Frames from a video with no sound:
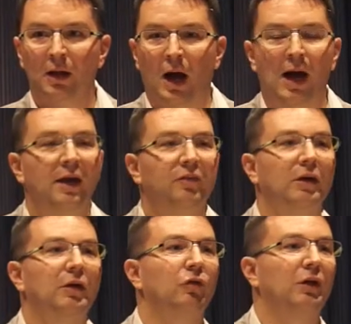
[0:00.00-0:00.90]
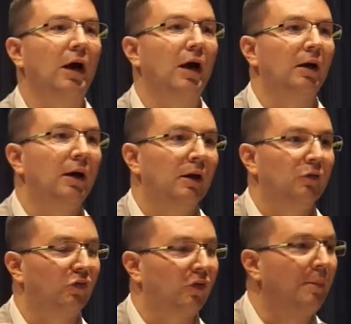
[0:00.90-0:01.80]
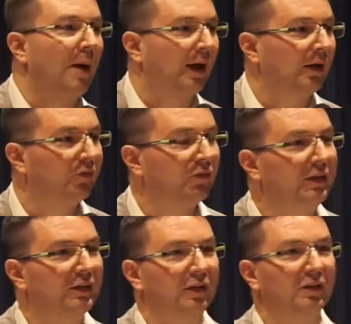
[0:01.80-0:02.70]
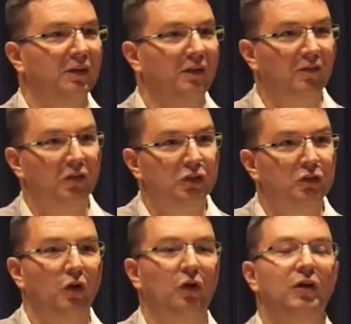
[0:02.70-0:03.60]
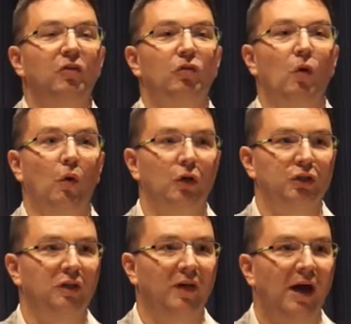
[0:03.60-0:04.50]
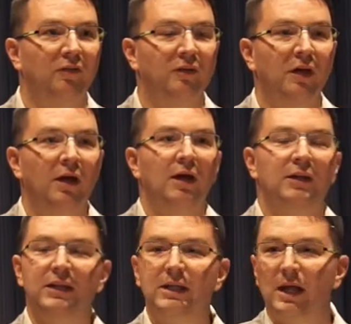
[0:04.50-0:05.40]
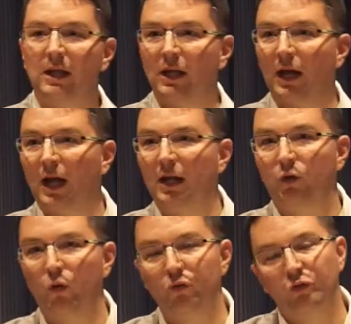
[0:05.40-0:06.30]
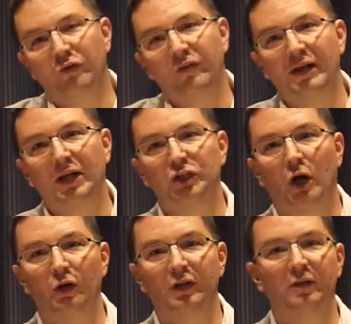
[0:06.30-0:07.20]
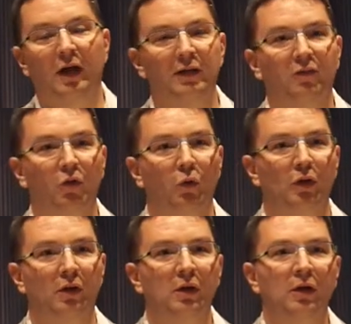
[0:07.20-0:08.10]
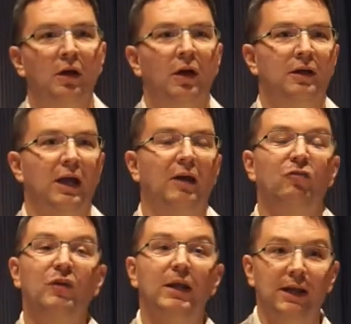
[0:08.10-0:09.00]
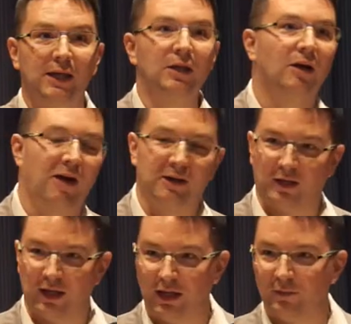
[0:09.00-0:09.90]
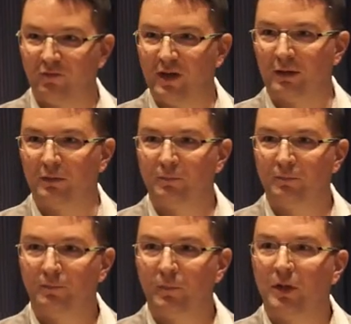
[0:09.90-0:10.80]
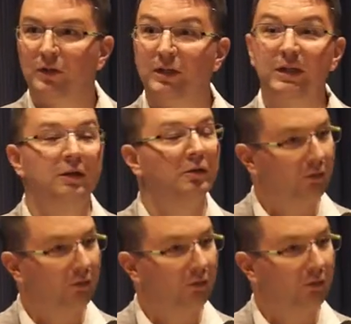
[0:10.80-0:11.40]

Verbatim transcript: Hayek sagt also, der Zusammenhang ist nicht intrinsisch, sondern historisch. Das heißt, diejenigen religiösen und weltanschaulichen Traditionen, die an viele Kinder weitergegeben werden, die